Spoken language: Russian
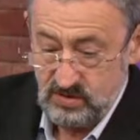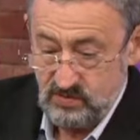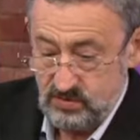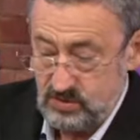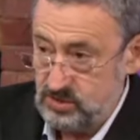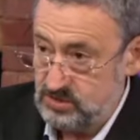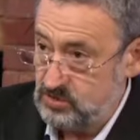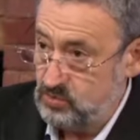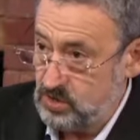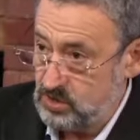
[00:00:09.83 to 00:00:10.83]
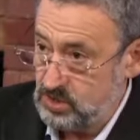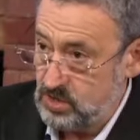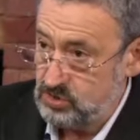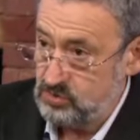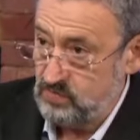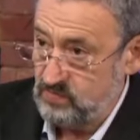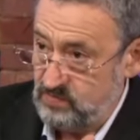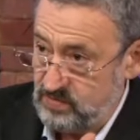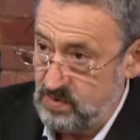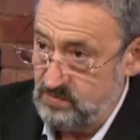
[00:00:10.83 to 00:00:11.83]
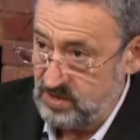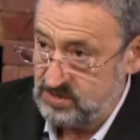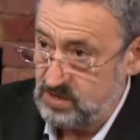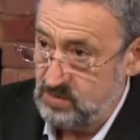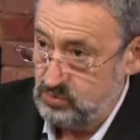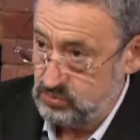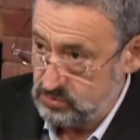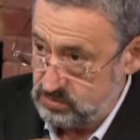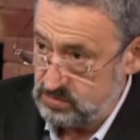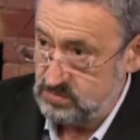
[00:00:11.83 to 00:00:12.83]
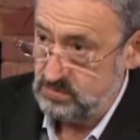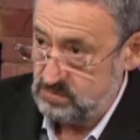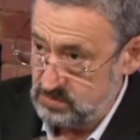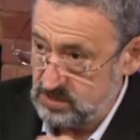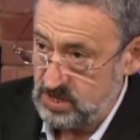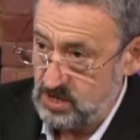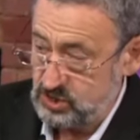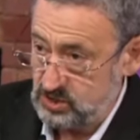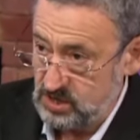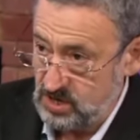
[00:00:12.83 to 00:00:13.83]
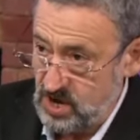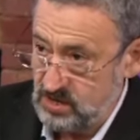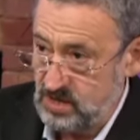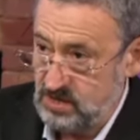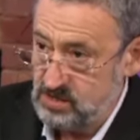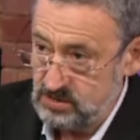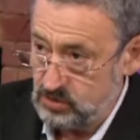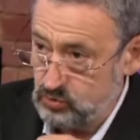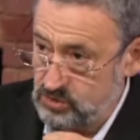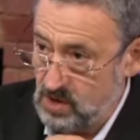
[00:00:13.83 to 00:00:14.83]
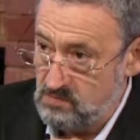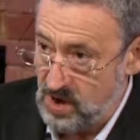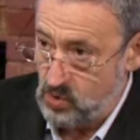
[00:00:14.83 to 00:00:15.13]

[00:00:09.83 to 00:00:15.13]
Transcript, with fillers: И вот сейчас они угрожают, что во время Песаха будут э, настоящие теракты, они не дадут нам